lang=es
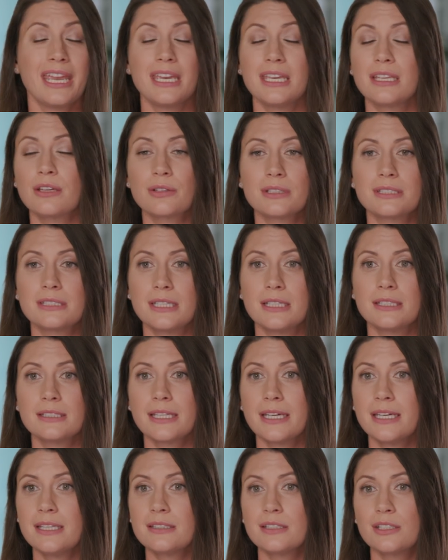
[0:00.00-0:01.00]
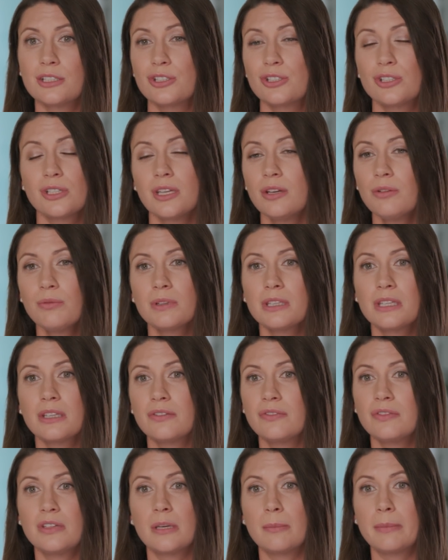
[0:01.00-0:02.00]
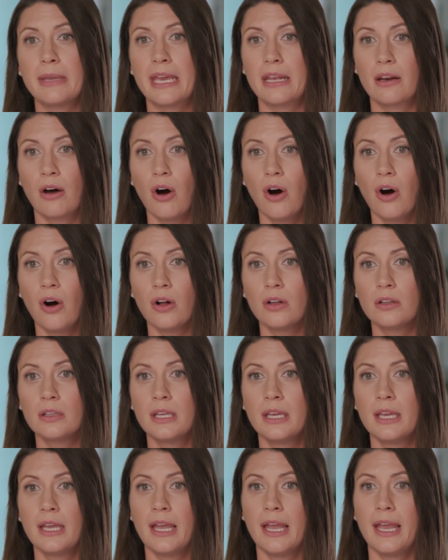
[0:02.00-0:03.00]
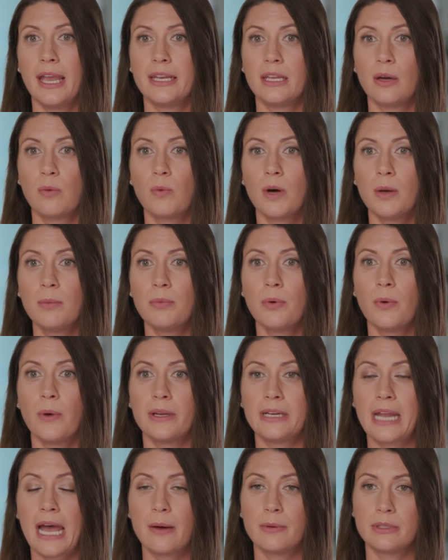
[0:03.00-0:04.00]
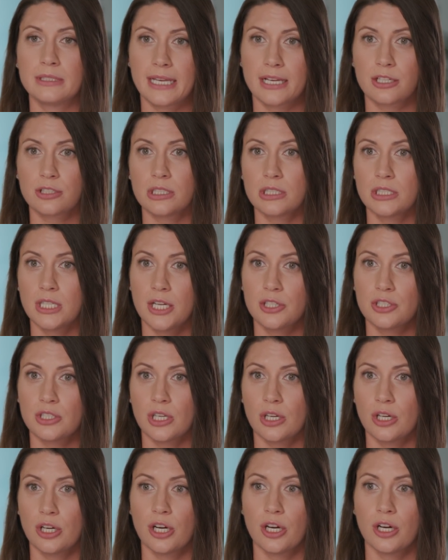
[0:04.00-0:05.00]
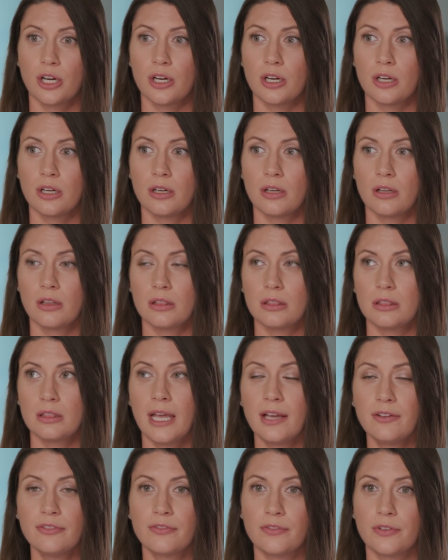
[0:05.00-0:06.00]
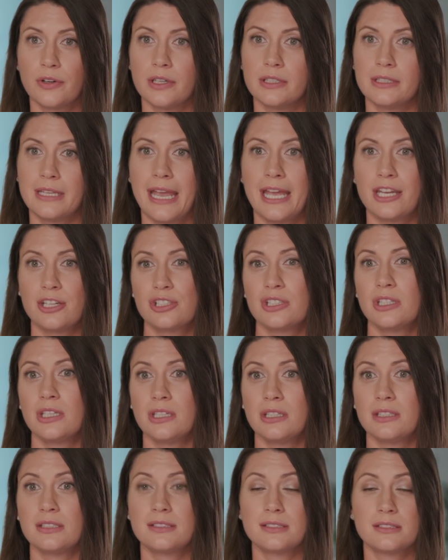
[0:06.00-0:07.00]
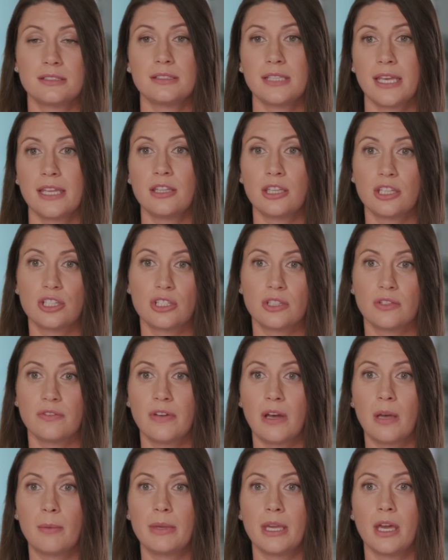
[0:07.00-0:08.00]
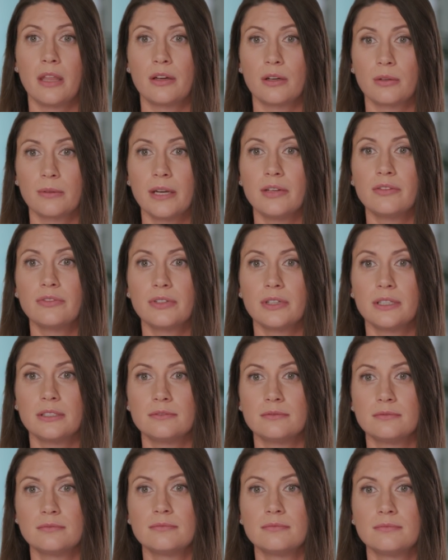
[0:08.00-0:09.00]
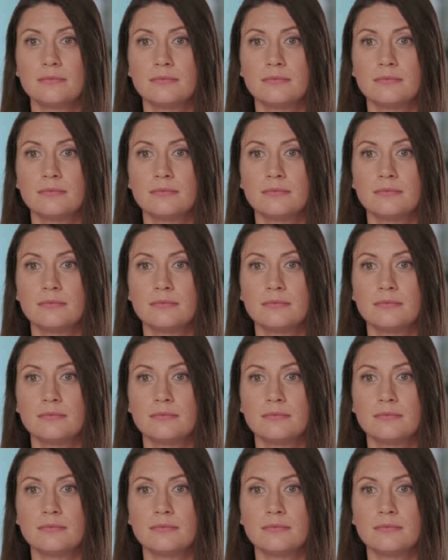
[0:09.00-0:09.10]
En su caso apenas sentía nada. En un momento estaba tocando su pie izquierdo y dijo que lo sentía en el derecho, lo que me preocupa.